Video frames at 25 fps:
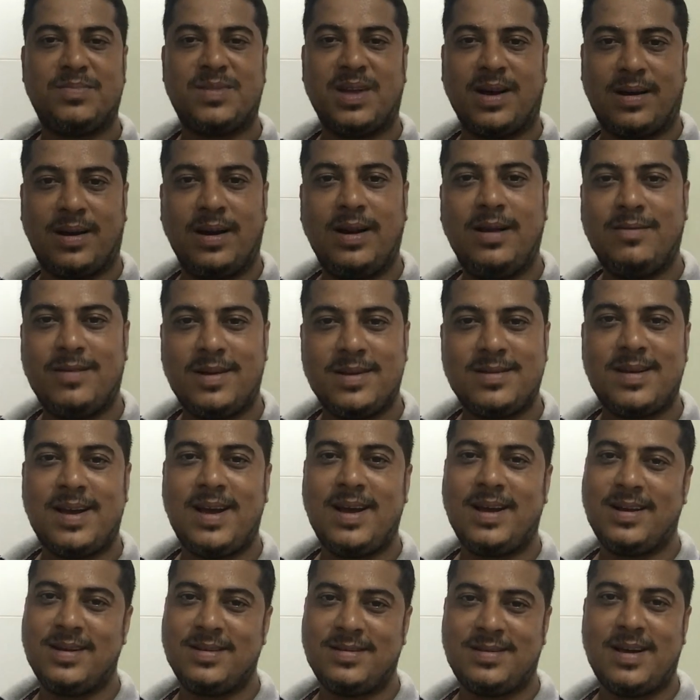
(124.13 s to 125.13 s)
तकलीफ ऐसा
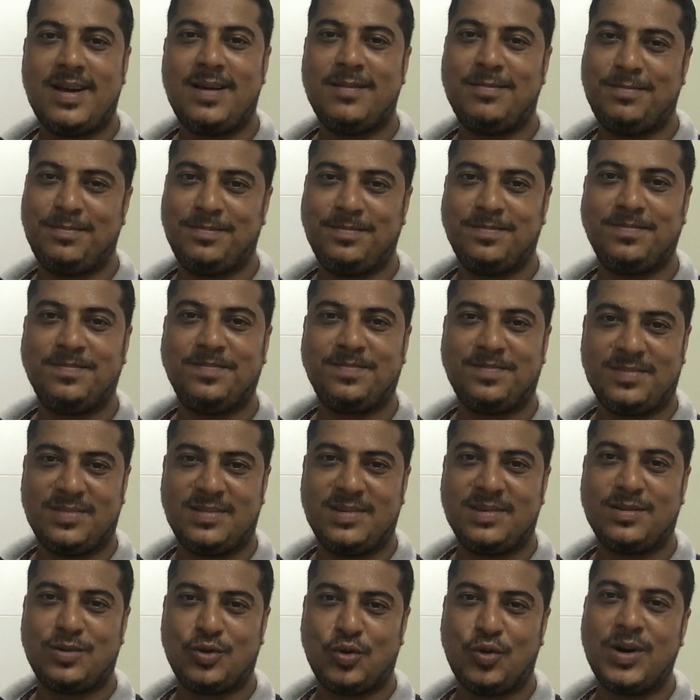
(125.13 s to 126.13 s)
है कि साहब
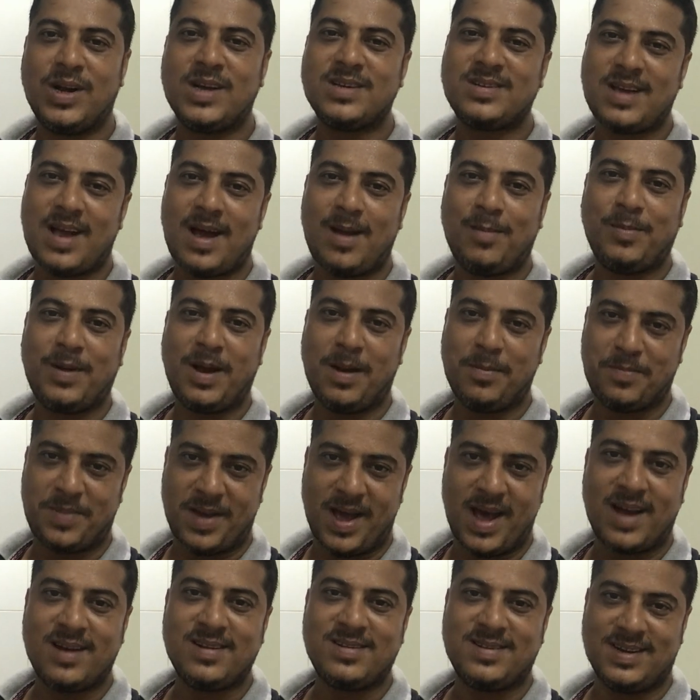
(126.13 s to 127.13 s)
थोड़ा सा आपका
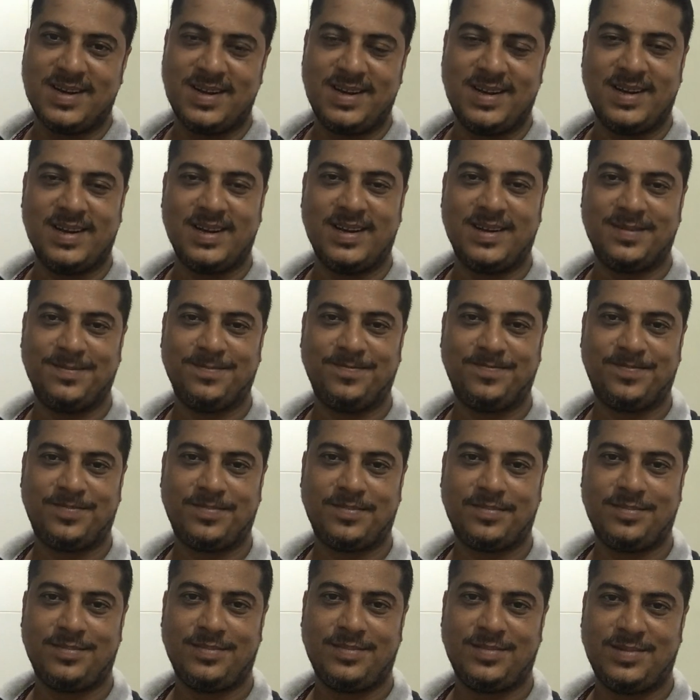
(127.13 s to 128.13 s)
प्यार चाहिए
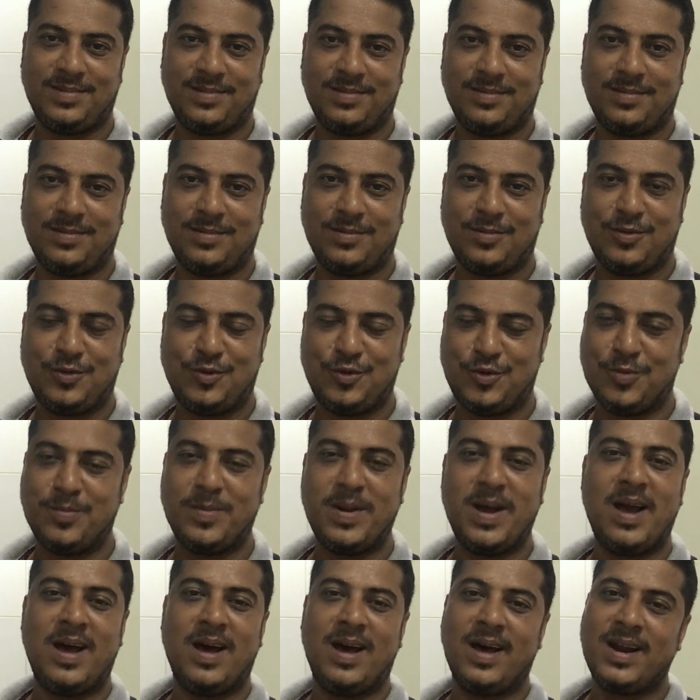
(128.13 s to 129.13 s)
जो
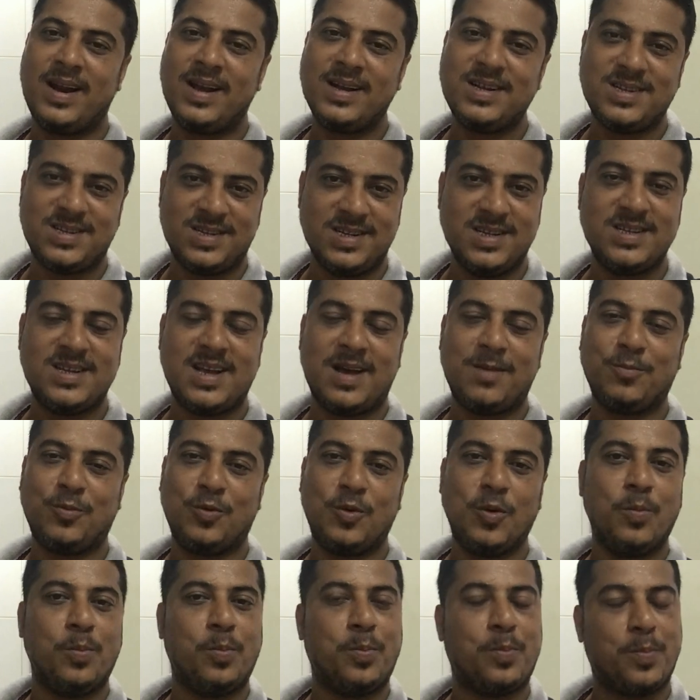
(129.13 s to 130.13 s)
मैं हर एक चीज़
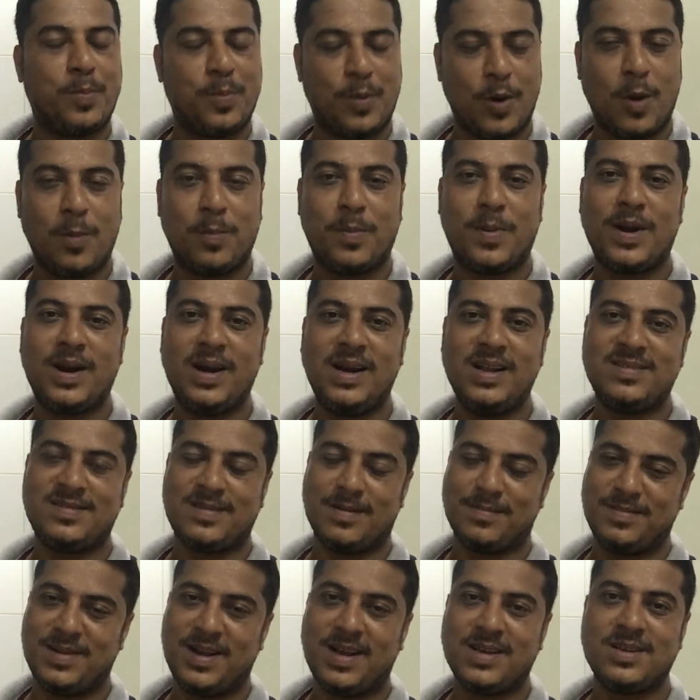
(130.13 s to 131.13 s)
आपको प्रॉपरली
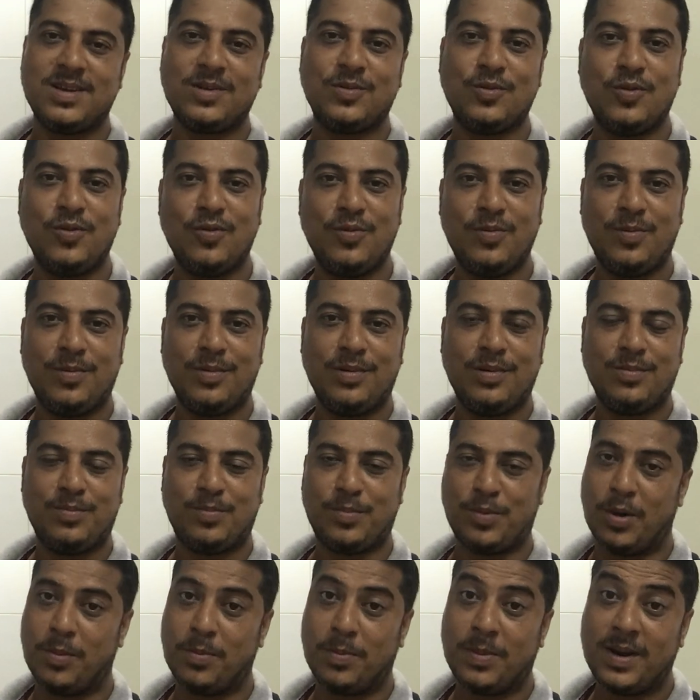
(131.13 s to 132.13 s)
समझा सकूं
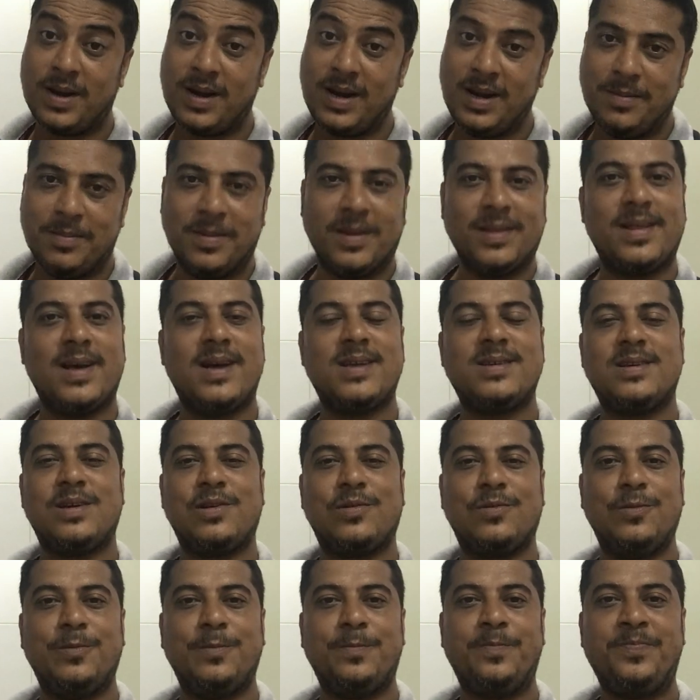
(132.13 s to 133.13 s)
प्रॉपरली बता
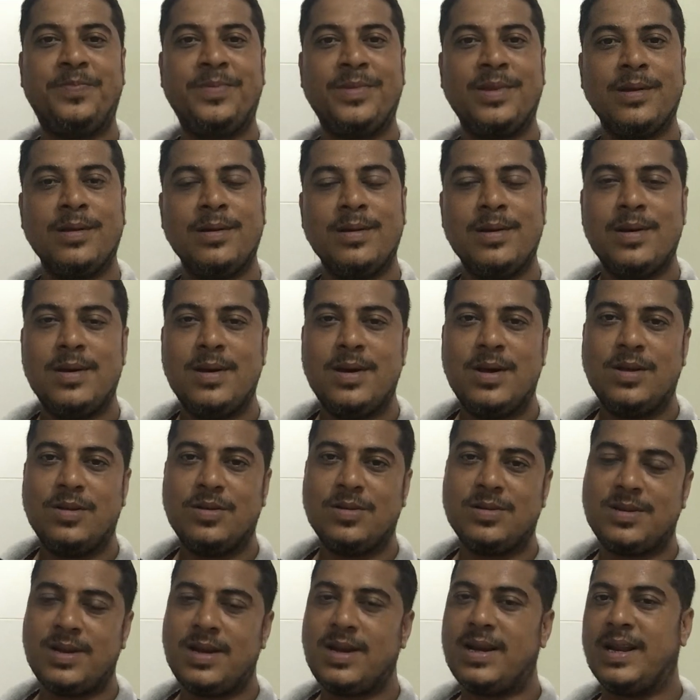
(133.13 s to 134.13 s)
सकूं
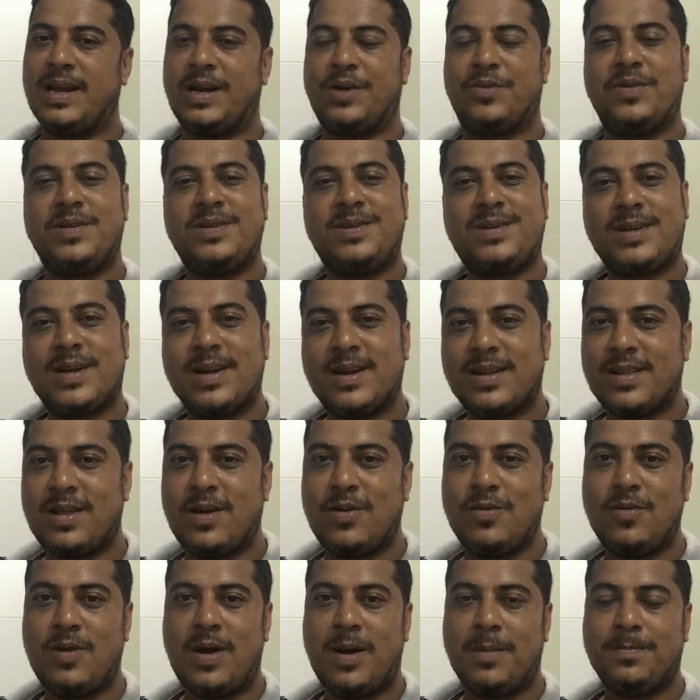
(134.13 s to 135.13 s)
तो सर रिक्वेस्ट
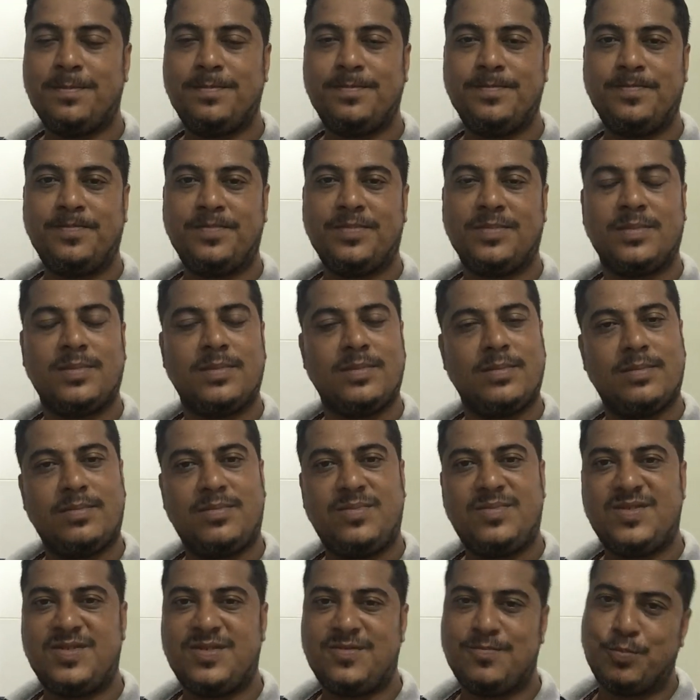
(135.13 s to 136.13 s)
करता हूं आप
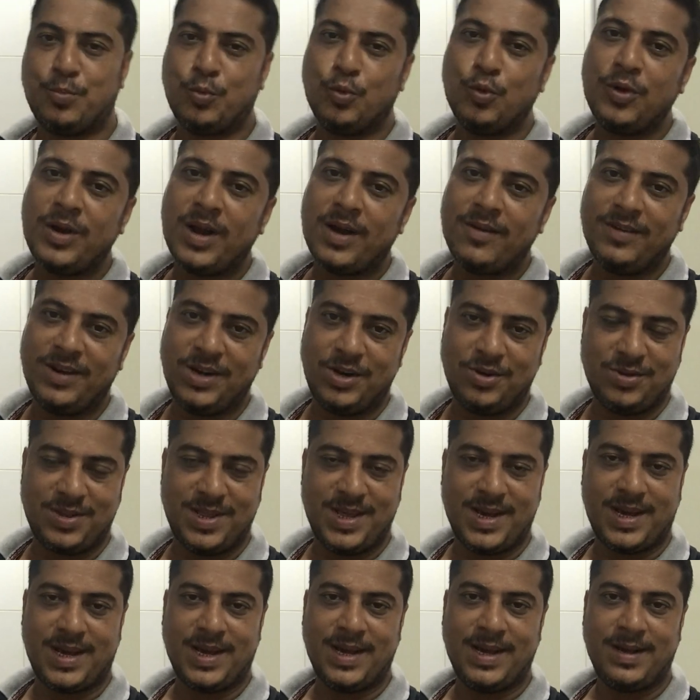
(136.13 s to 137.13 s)
पूरा वीडियो
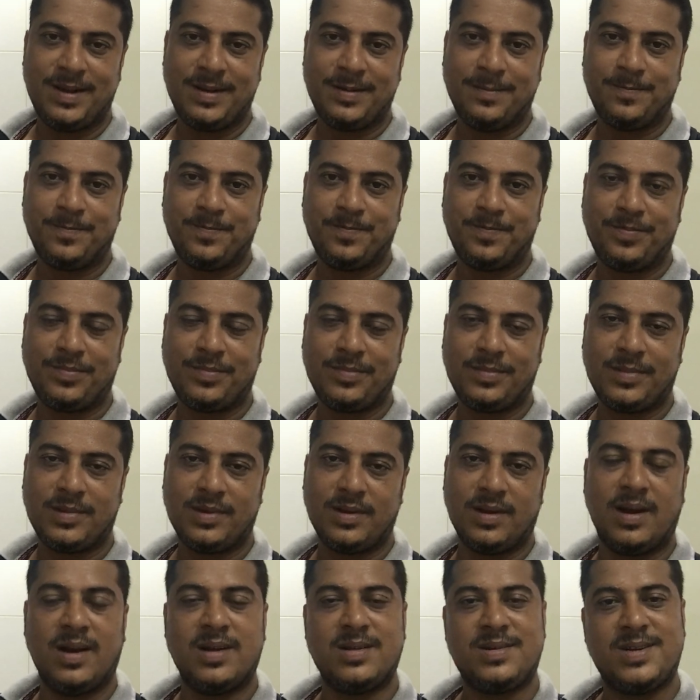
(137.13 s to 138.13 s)

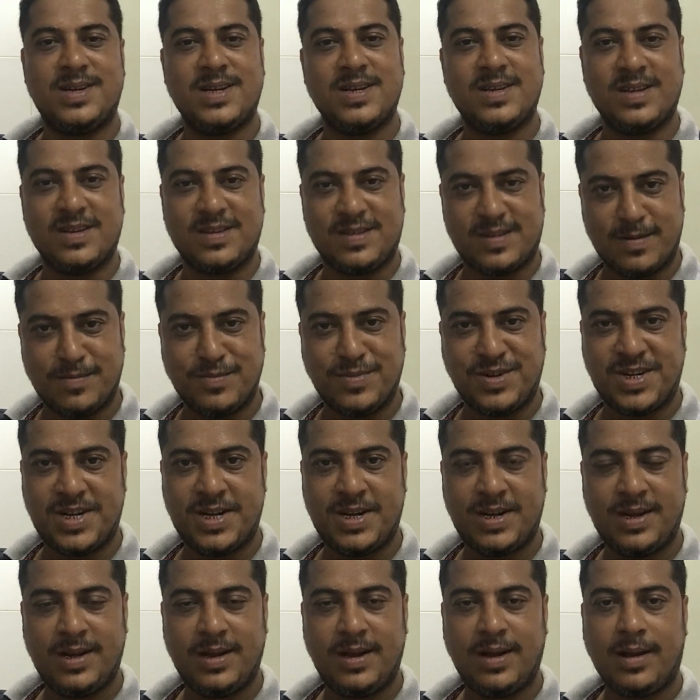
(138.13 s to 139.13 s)
देखें अच्छे से
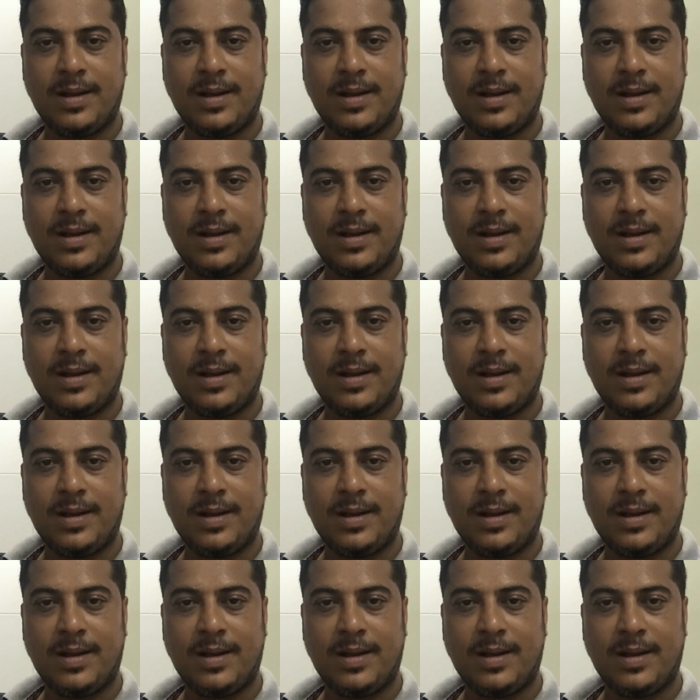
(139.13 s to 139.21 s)
समझें